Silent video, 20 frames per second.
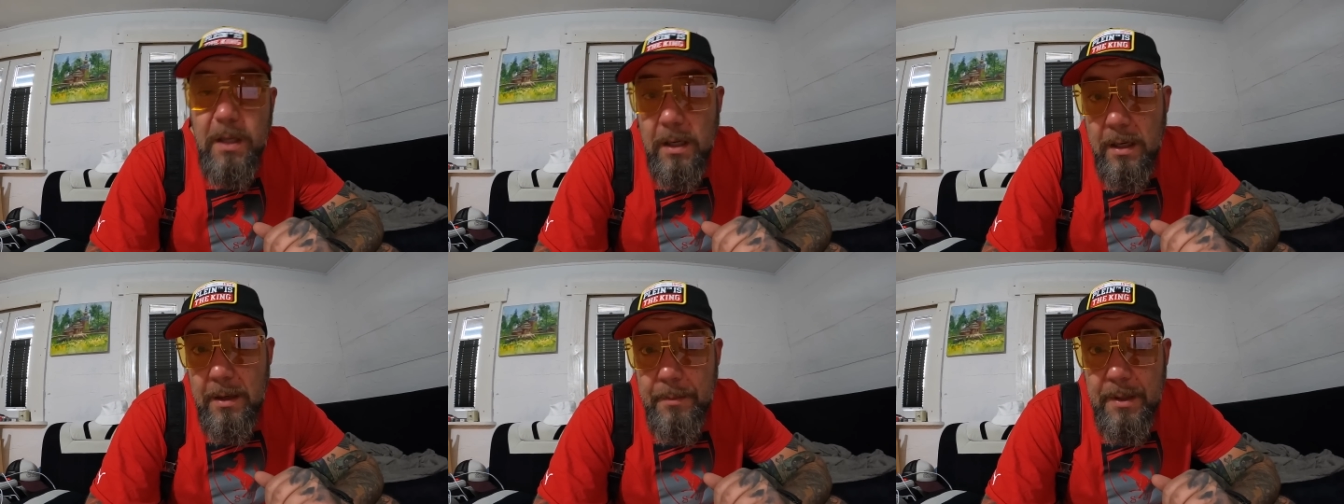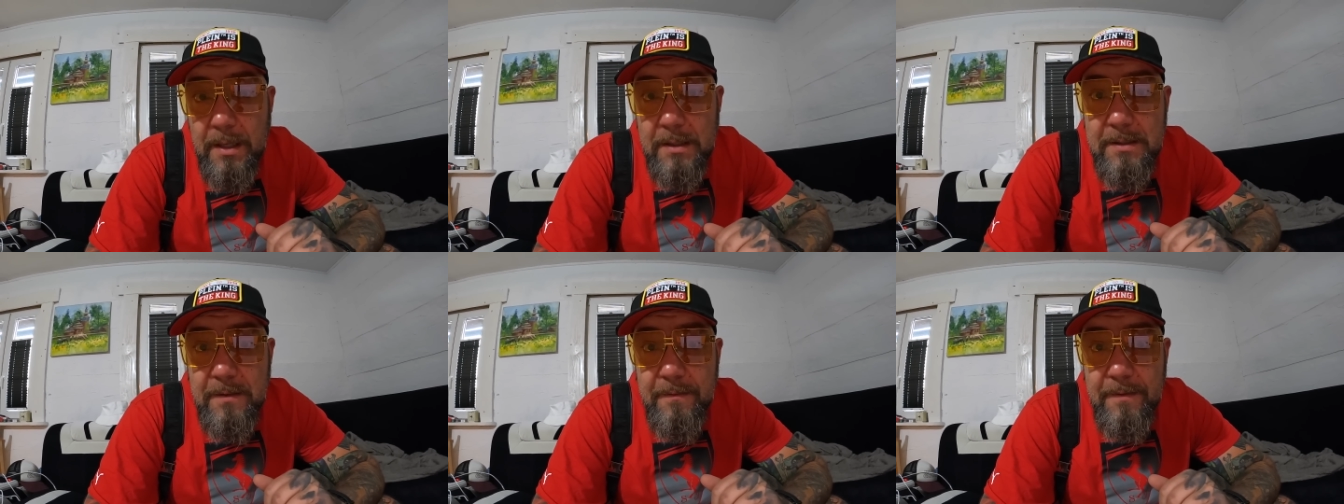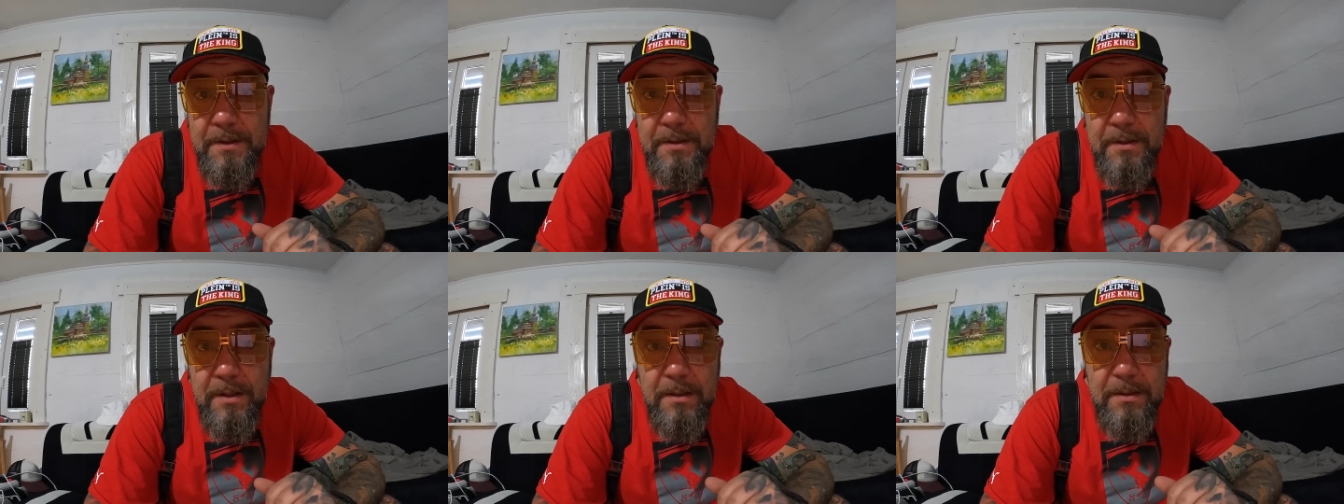dalej
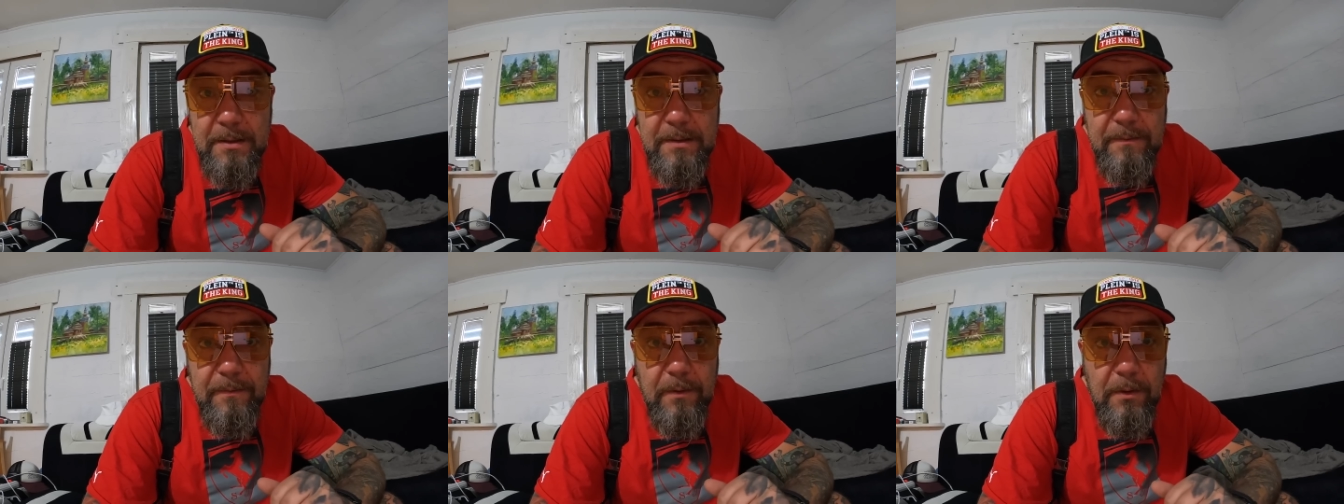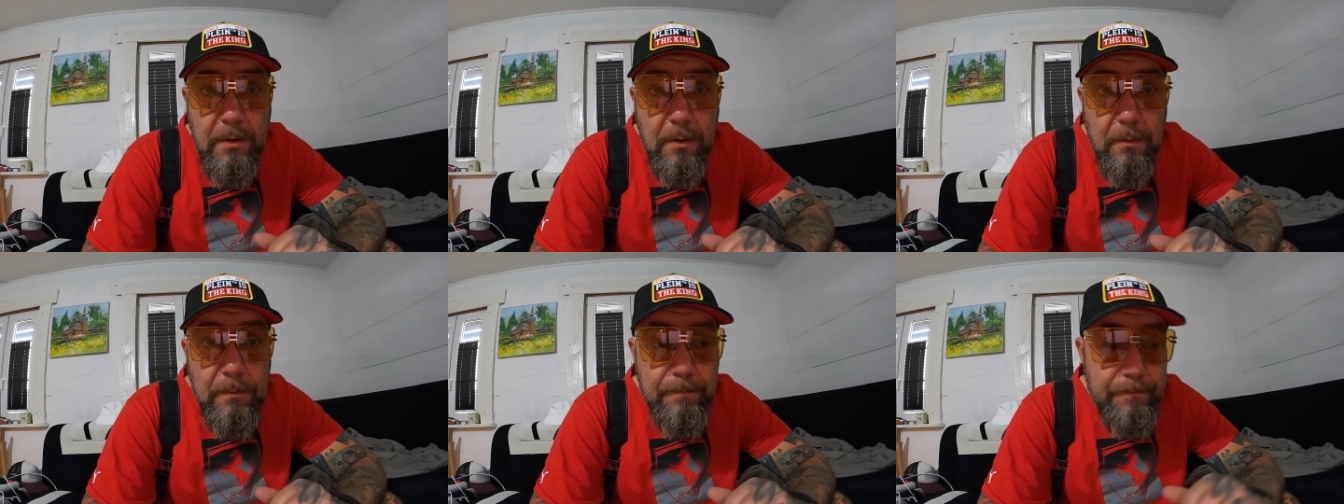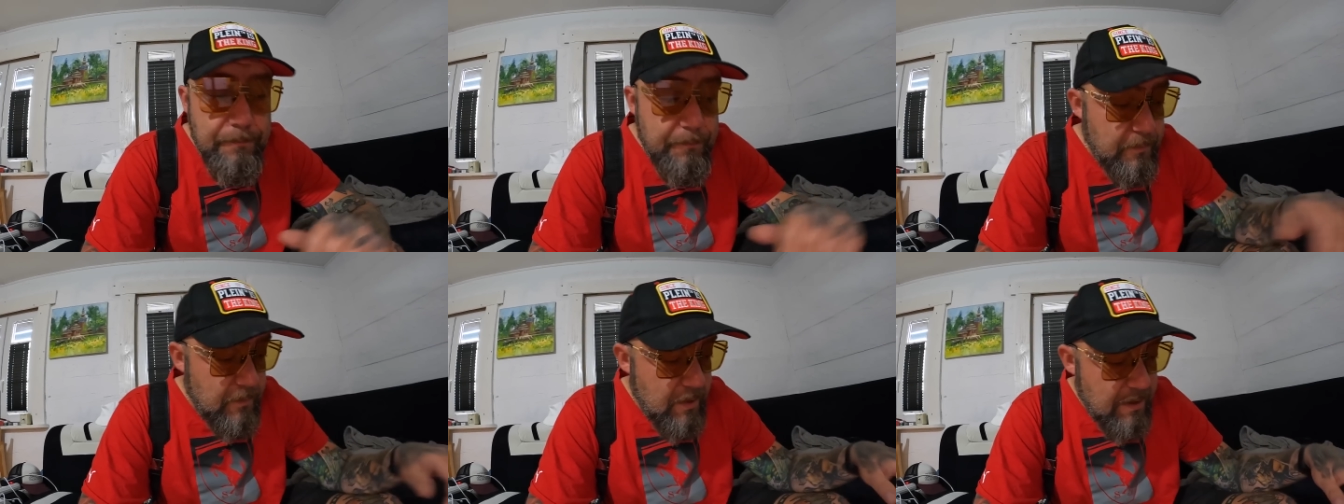pracować nad swoją
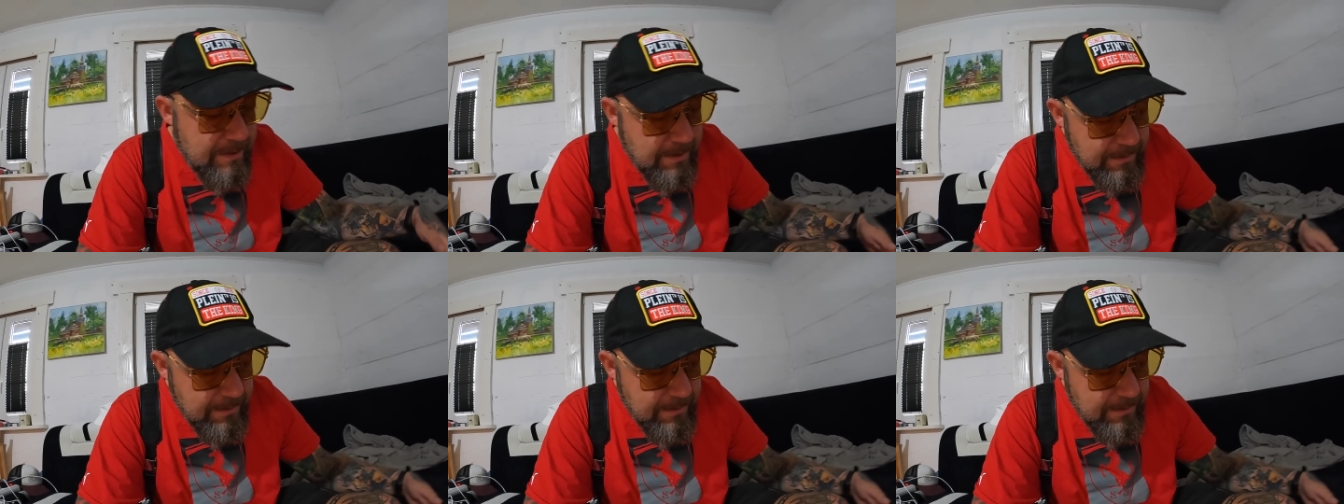mm,